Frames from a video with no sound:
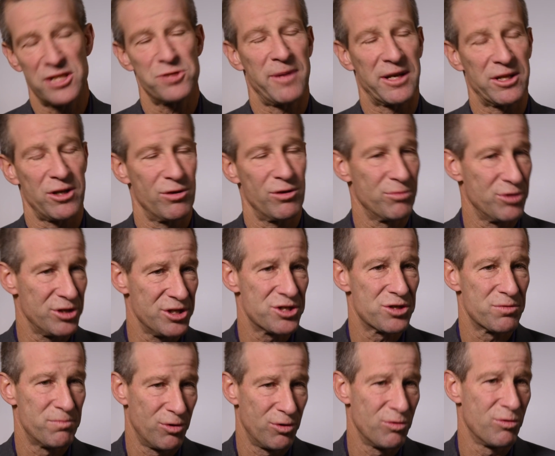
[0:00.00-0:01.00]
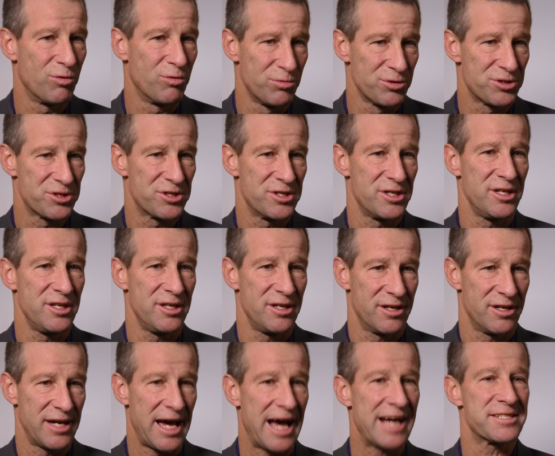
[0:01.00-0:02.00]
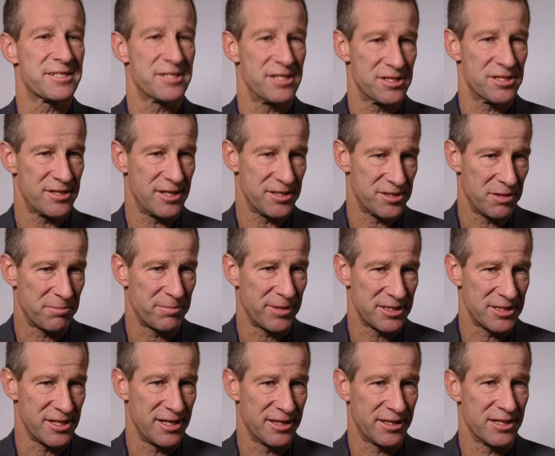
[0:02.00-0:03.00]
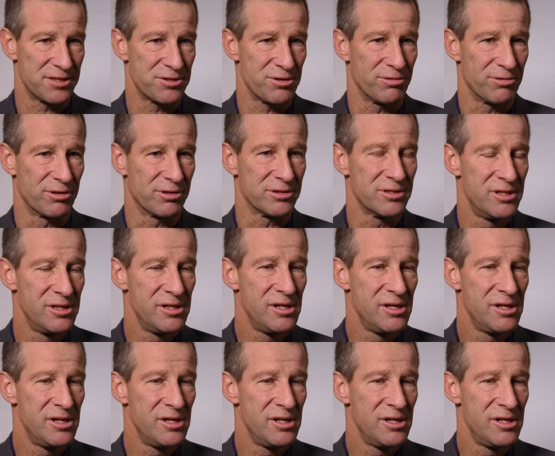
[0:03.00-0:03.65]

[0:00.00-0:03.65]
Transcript: inspecteurs municipaux aussi assistent à cette présentation-là.